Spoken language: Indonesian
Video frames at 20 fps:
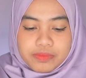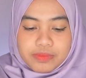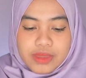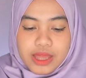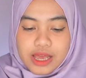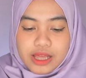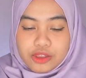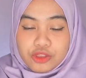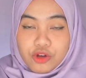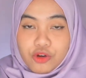
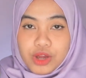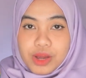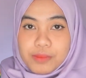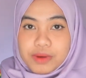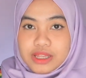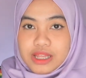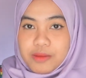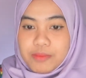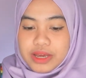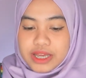Nah, toko yang
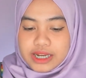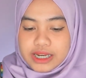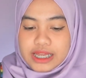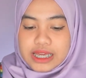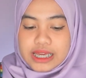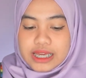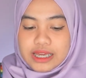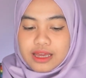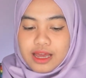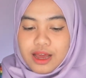pertama
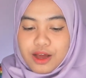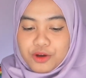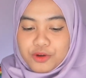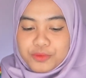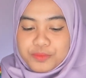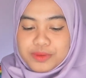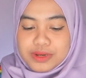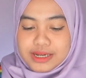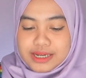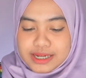ini
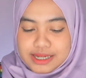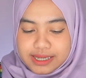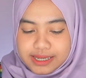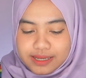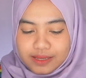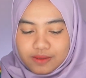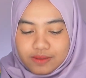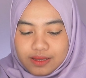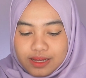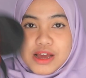aku
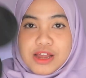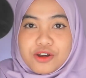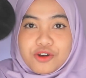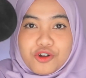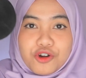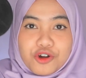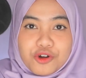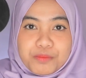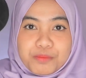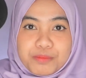beli
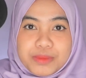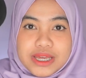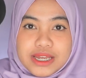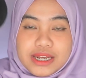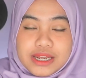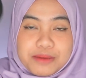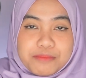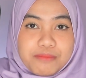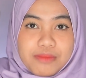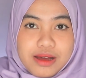bando
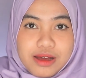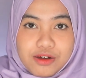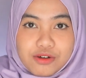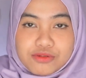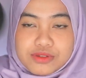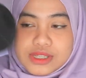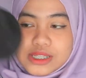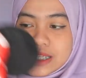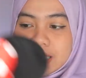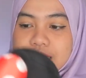Minnie
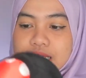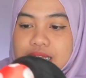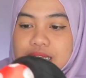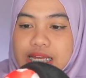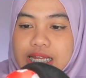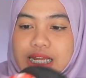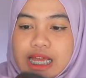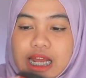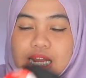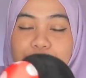Mouse
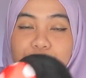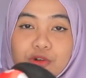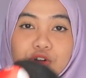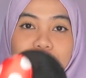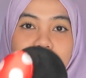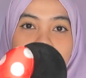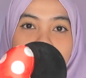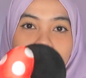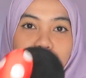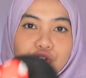Nah ini
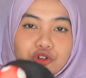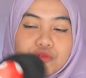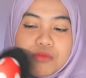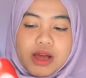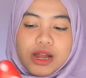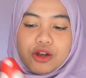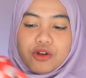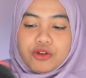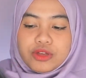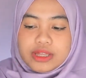menurut aku
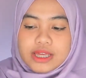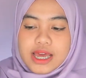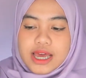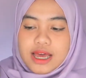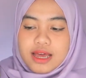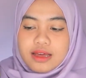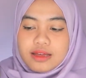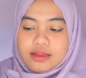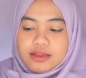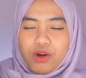
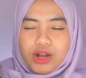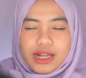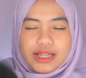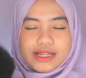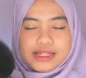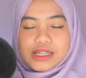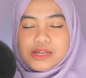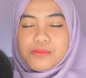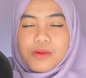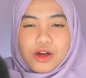bandonya
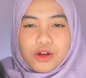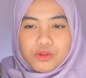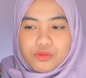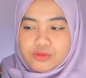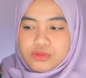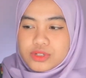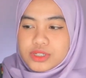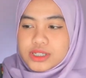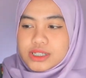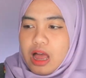kualitasnya
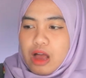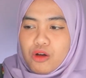bagus.